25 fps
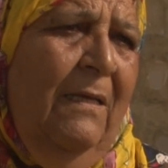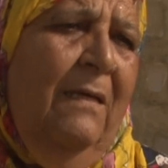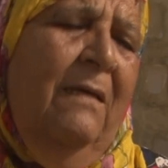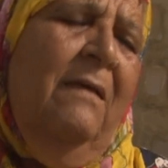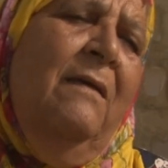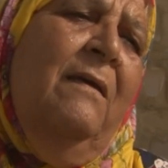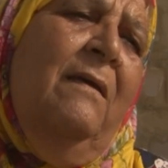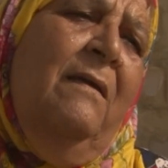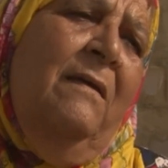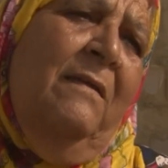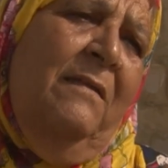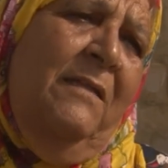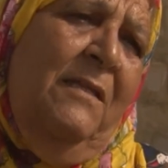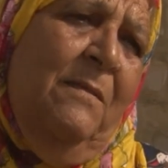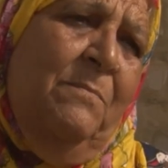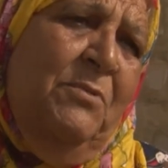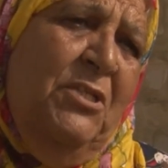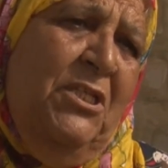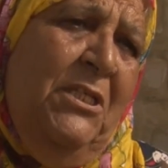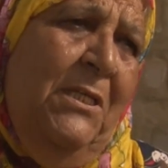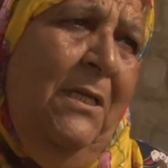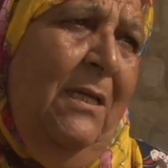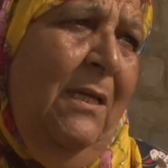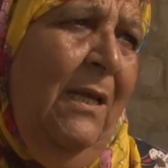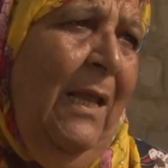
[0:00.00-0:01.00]
أه
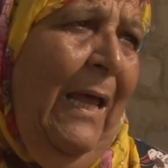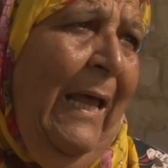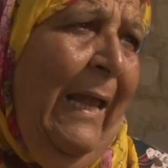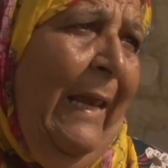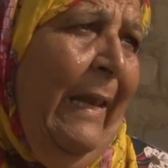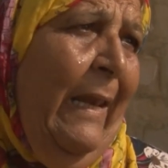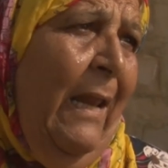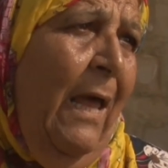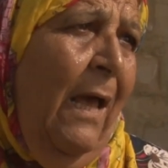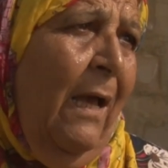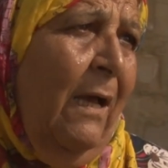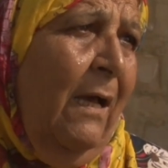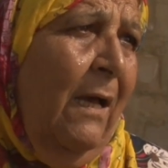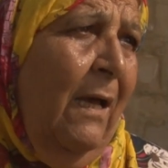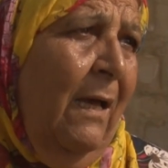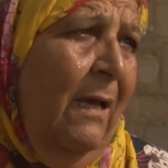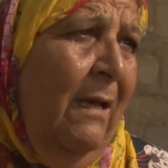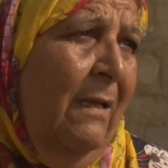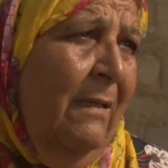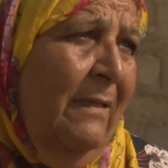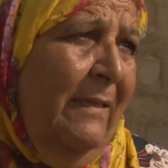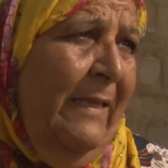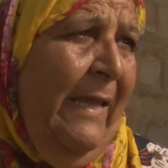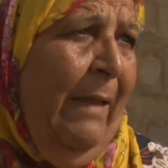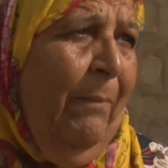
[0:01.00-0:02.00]
تمشي للعراقه
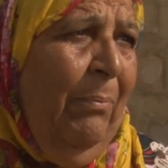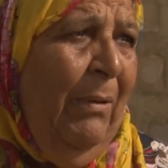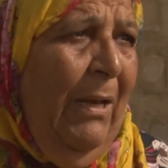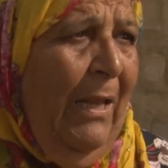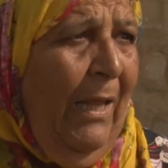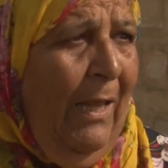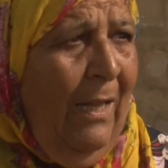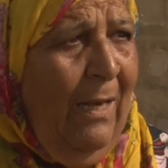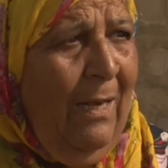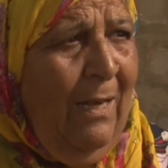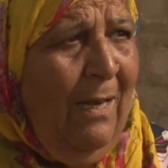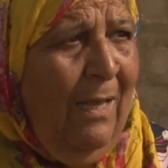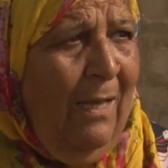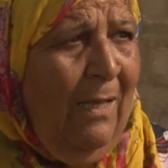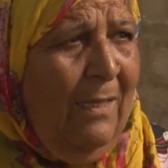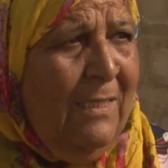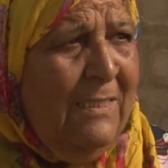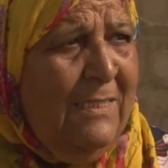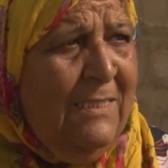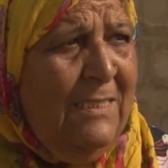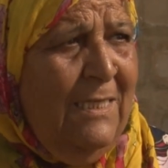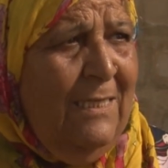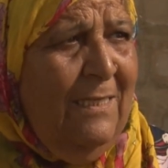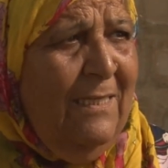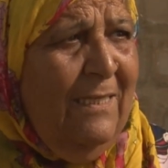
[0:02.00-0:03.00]
تعمل عراقه
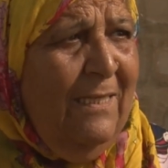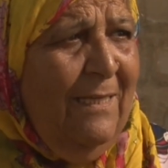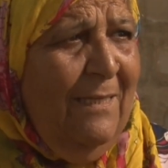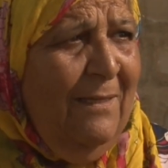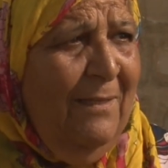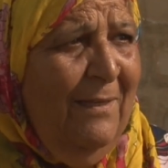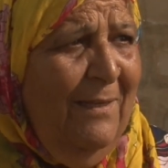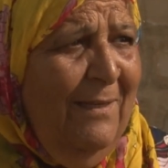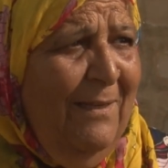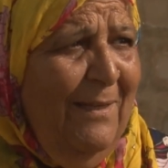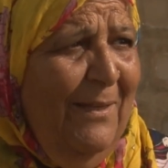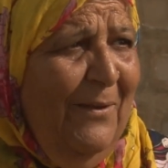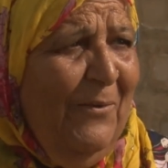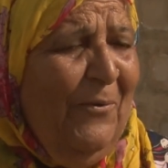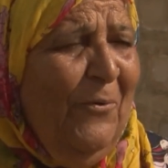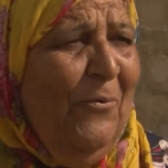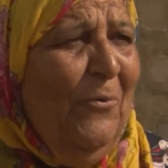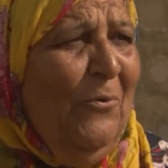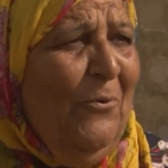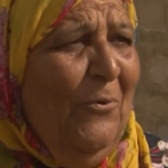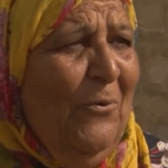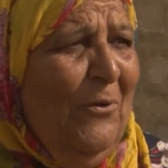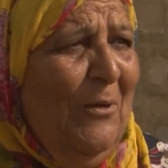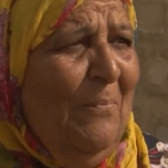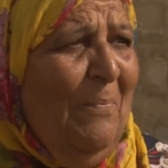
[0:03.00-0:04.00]
زاده
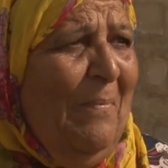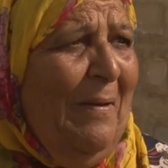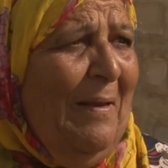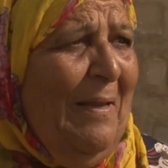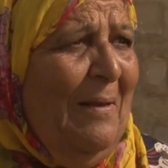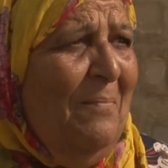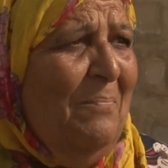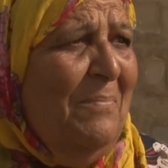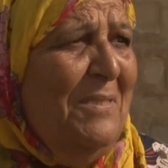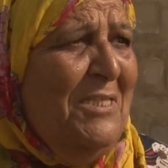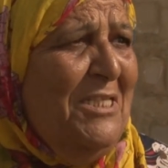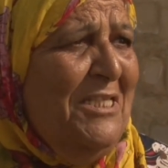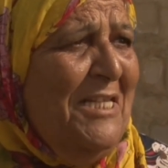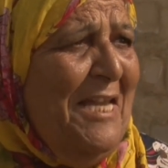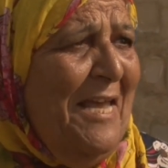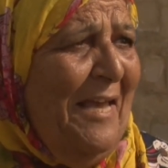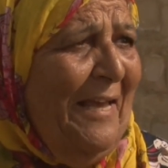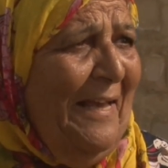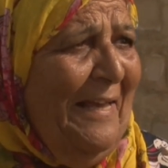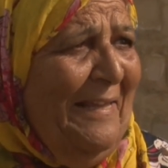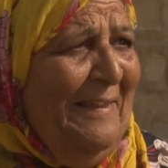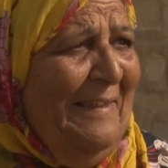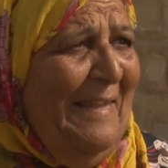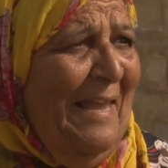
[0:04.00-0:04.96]
يقولوا المراه المشتاقه